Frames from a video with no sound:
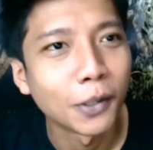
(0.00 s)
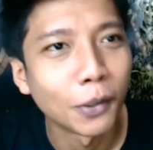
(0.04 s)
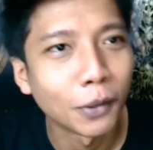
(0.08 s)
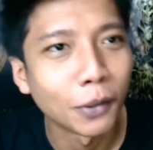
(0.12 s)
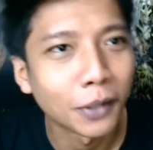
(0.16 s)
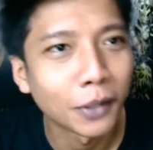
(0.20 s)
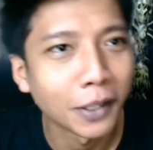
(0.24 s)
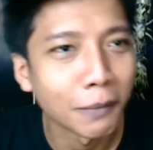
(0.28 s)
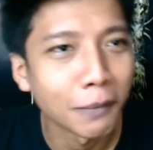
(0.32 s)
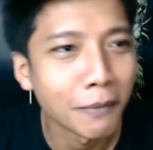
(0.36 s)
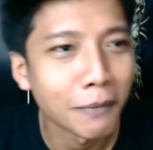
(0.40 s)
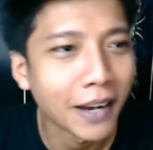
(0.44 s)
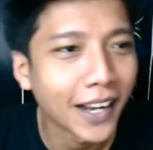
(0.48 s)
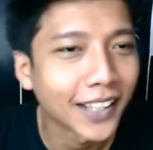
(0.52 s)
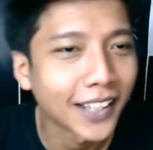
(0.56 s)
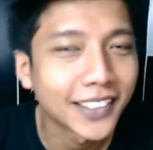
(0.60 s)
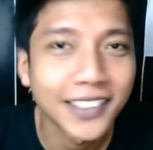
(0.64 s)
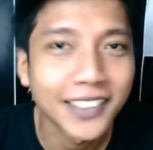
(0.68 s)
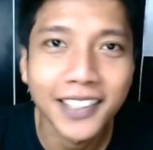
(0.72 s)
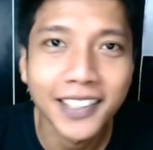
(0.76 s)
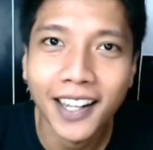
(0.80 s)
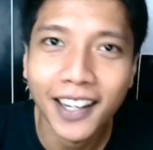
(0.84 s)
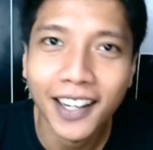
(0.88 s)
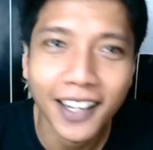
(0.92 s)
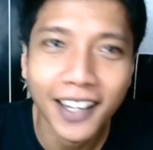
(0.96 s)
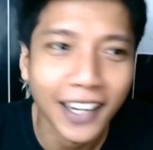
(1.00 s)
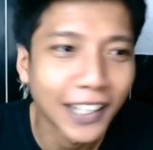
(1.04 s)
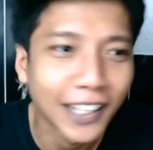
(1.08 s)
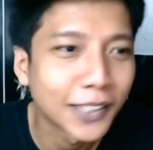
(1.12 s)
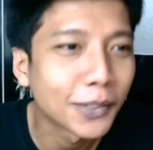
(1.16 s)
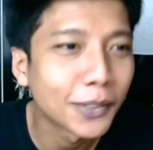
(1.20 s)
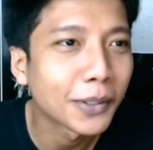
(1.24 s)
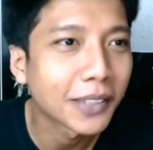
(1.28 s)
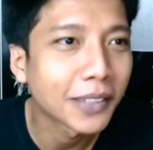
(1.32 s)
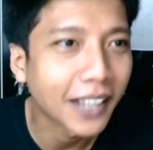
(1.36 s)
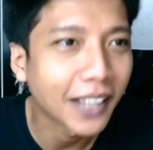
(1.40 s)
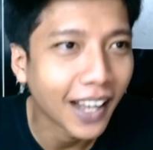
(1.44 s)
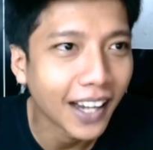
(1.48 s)
Oke, makasih kakak
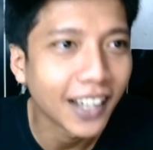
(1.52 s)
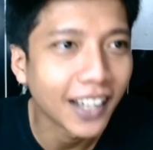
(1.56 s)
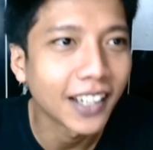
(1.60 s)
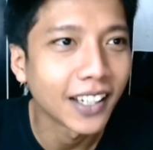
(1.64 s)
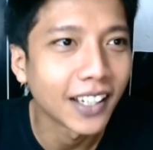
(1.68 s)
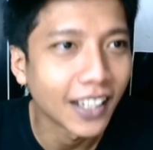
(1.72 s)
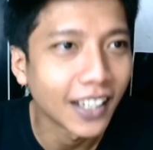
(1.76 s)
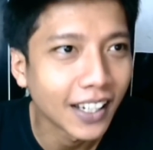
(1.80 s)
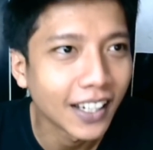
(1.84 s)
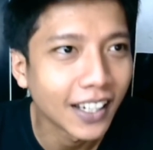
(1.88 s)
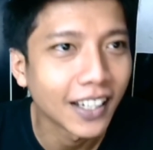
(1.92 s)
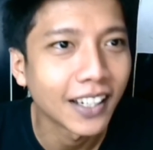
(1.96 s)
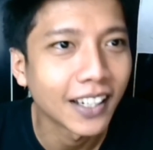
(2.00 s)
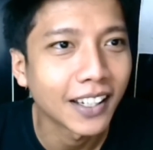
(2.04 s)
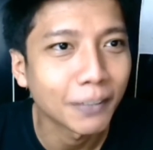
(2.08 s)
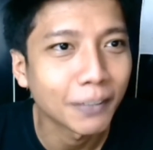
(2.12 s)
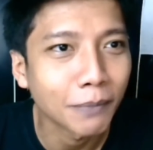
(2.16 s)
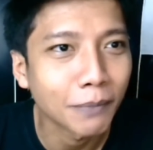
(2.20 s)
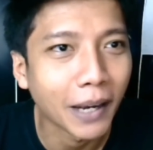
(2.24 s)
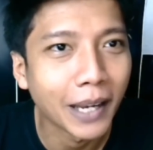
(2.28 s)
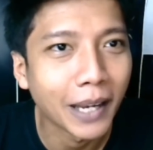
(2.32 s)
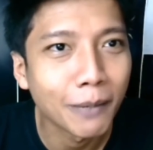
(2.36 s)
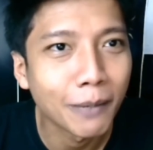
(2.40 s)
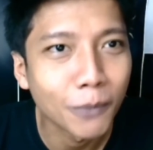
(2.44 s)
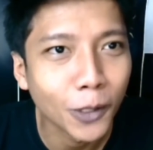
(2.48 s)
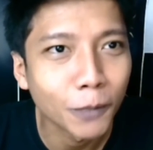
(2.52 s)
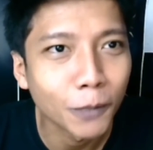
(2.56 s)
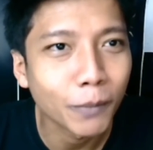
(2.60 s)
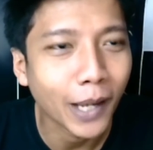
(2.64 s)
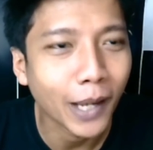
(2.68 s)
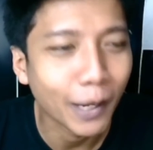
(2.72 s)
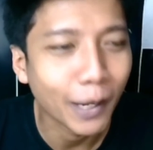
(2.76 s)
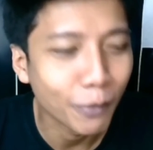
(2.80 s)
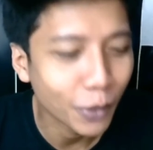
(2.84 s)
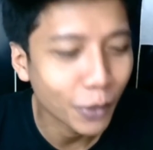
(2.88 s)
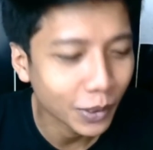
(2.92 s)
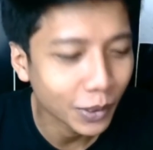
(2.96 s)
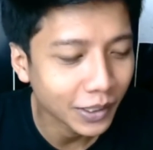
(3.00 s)
lanjutkan ya. Pak Imon
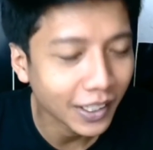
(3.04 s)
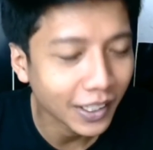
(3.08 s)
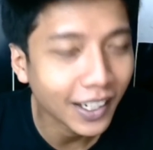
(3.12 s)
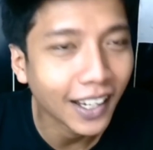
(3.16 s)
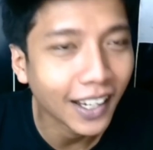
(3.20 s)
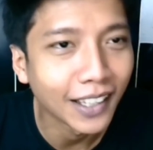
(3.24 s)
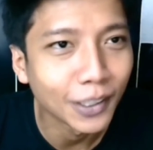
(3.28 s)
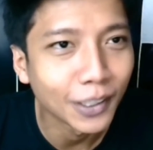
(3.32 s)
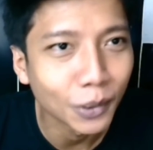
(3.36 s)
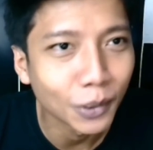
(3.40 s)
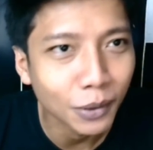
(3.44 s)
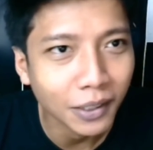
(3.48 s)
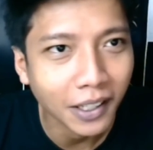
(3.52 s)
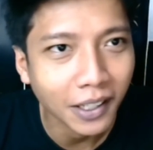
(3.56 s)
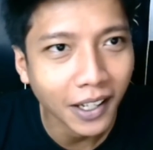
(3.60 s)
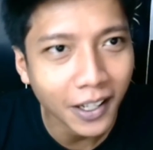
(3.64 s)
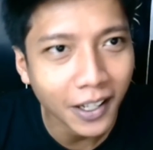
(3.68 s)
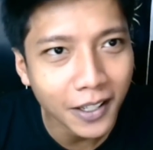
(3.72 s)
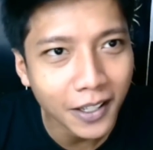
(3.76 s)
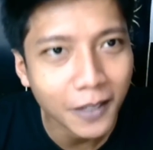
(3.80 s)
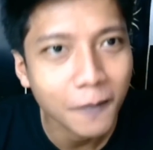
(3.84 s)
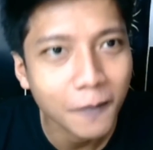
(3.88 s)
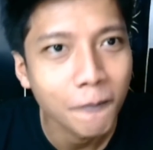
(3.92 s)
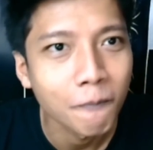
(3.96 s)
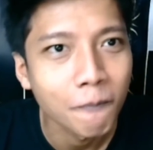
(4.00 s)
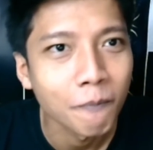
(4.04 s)
Pak Imonnya lanjutkan